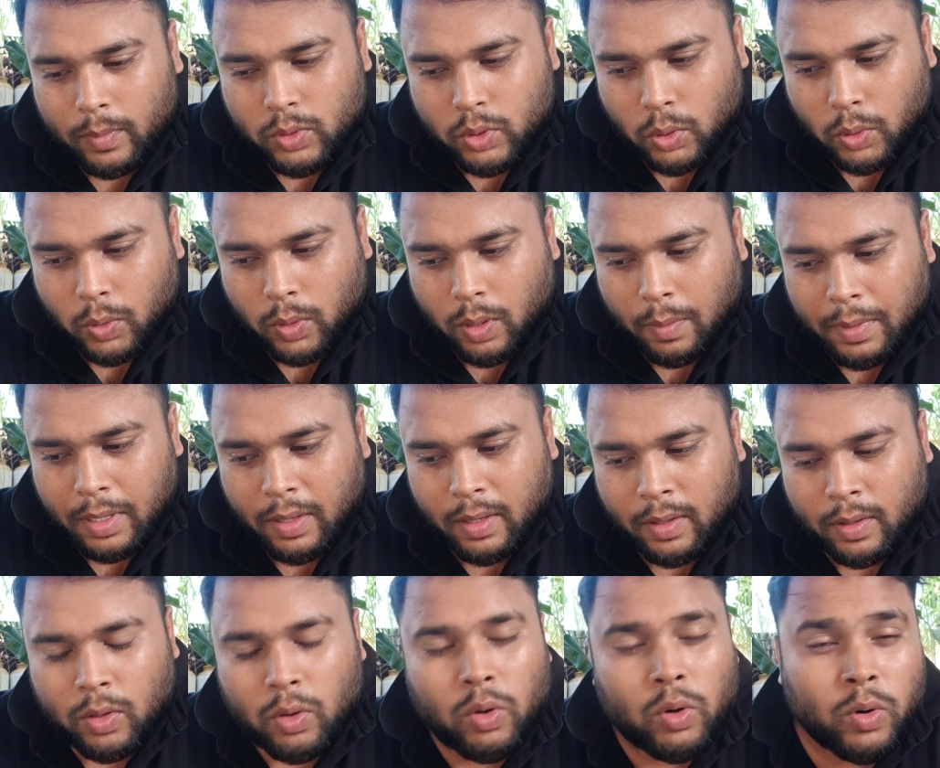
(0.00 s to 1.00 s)
जो अभी
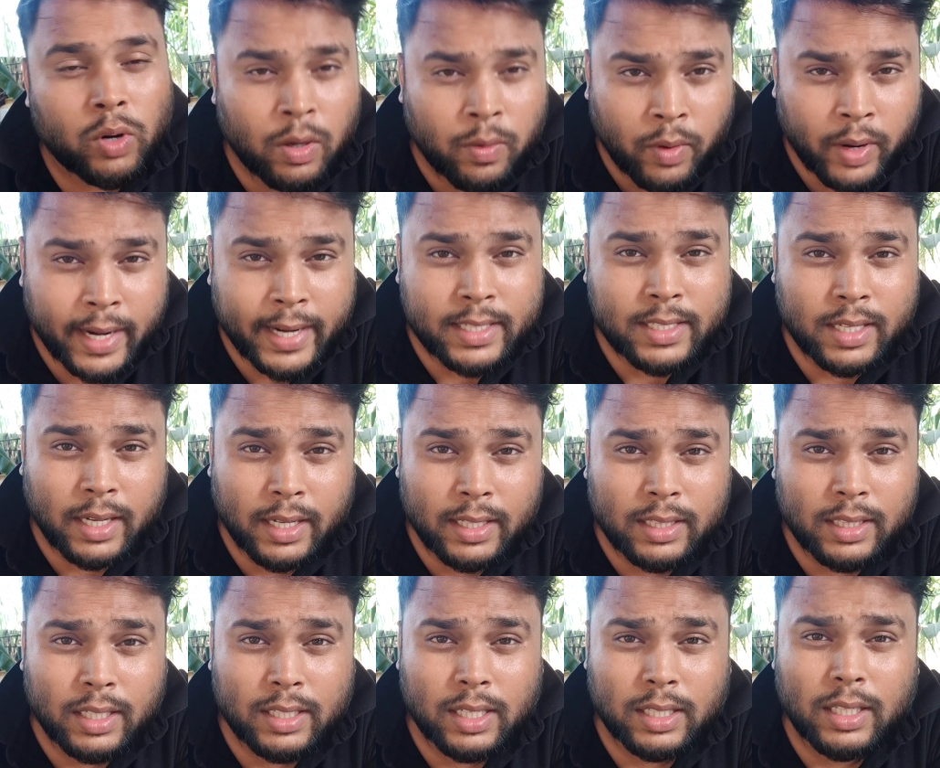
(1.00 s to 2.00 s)
कोरोना वायरस का
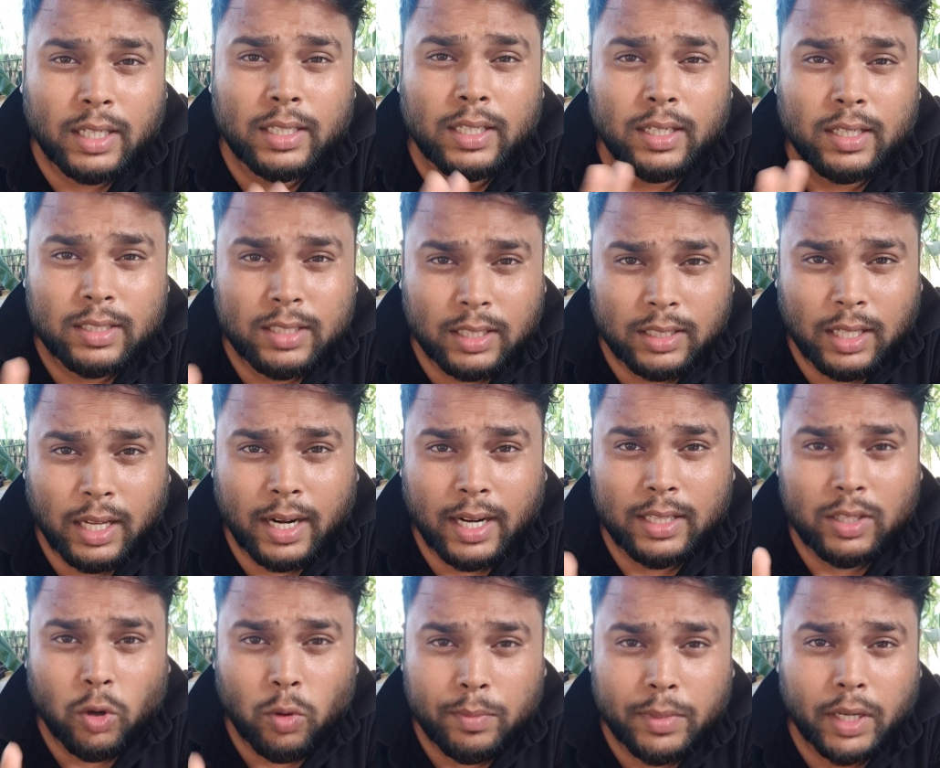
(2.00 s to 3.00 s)
इतना ज़्यादा डर सता रहा
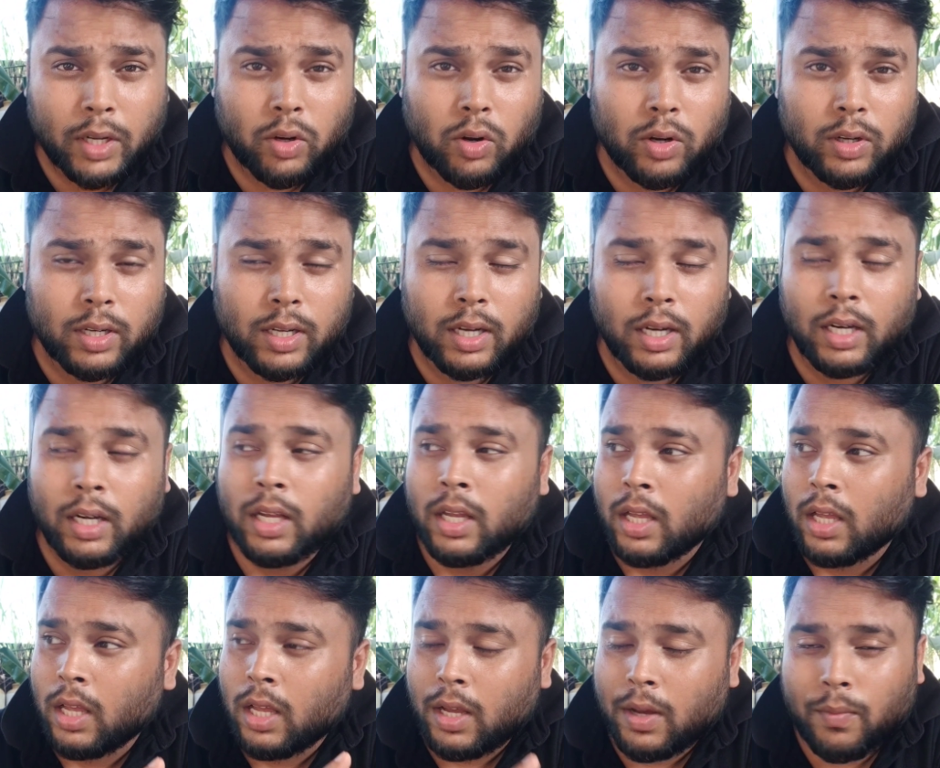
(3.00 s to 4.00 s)
था ओमिक्रॉन का
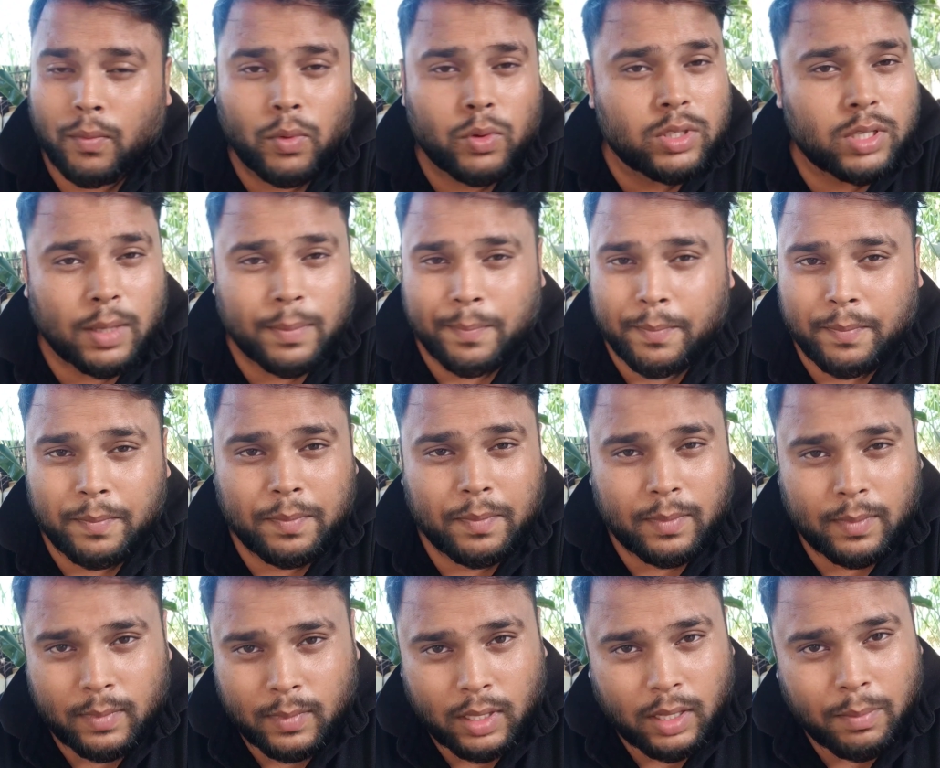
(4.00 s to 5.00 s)
वो सब
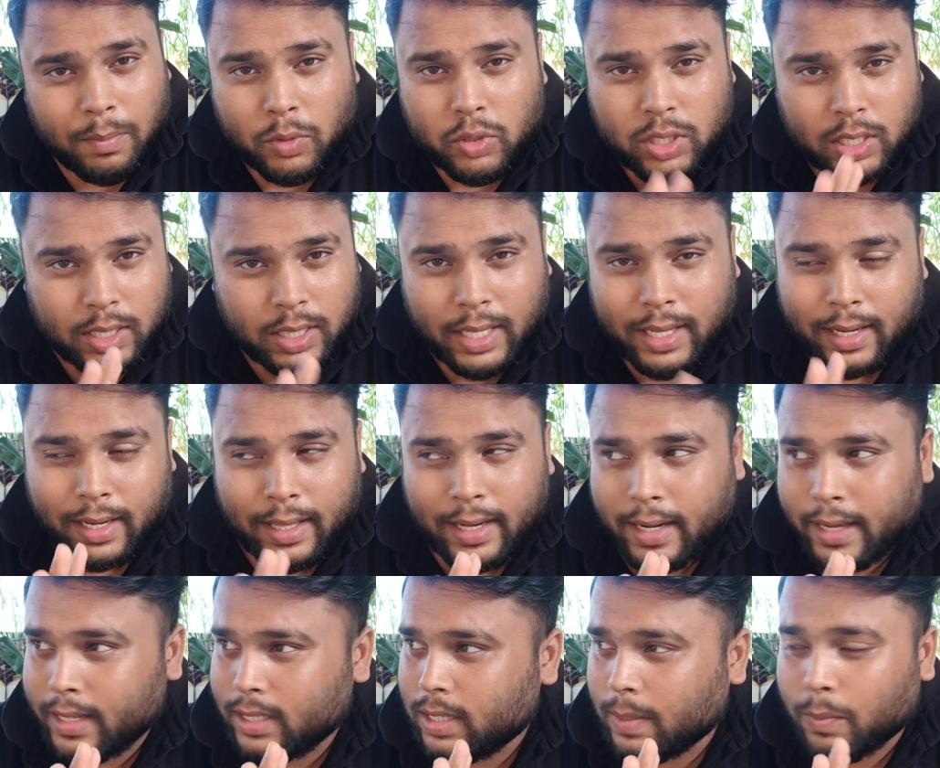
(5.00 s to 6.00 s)
मुझे दिख नहीं
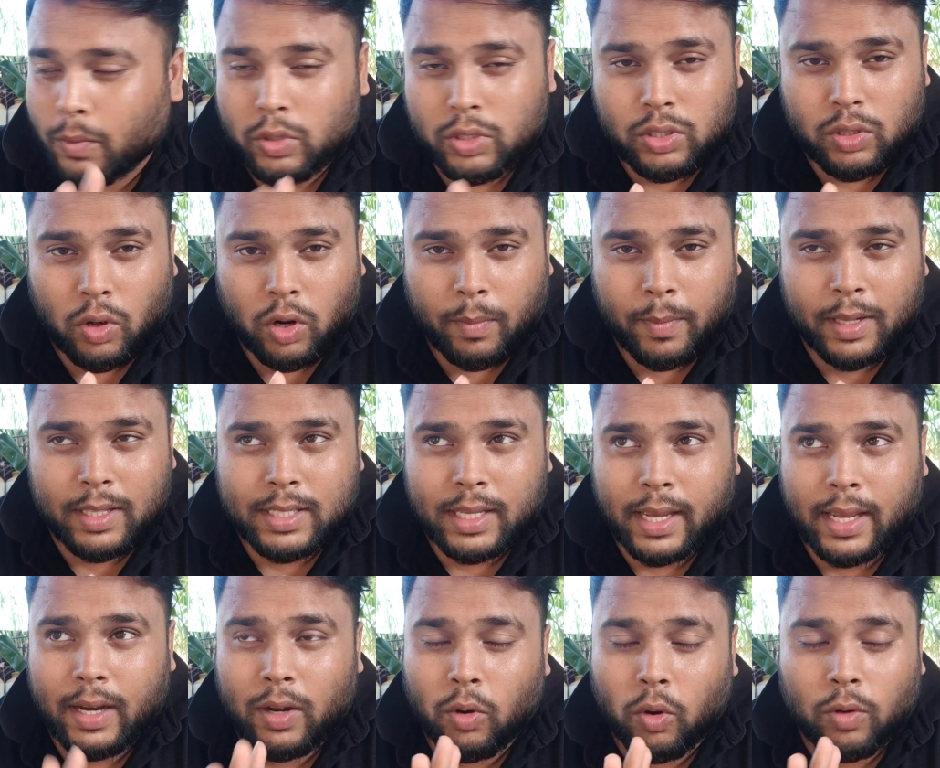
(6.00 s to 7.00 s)
रहा है सब कुछ नॉर्मल सा
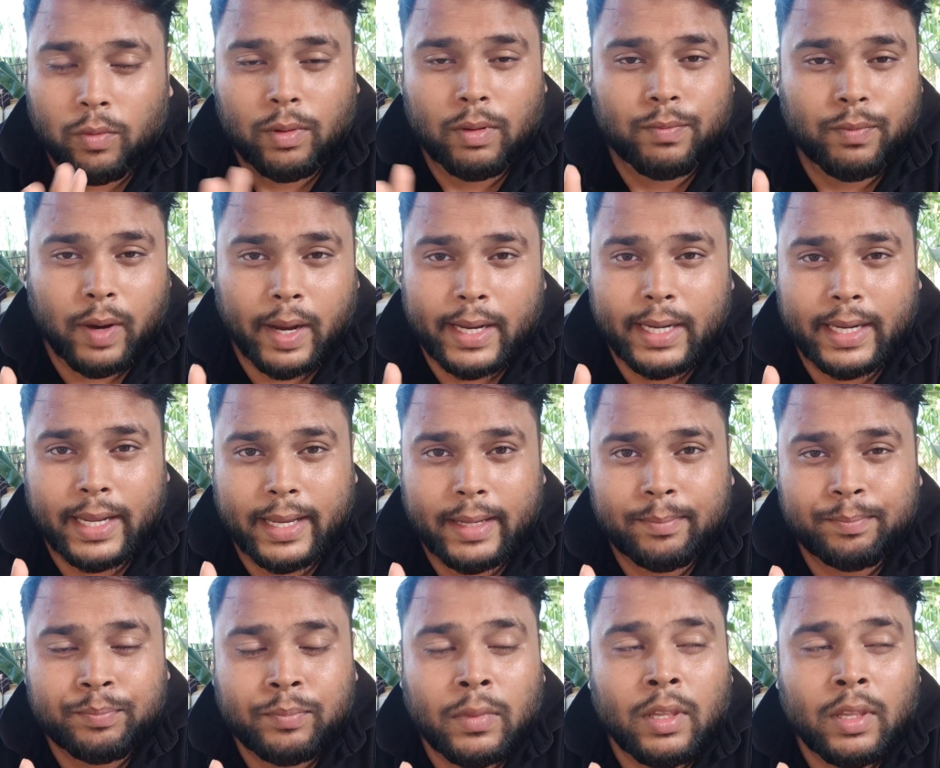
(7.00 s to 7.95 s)
है लोग भी फाइन है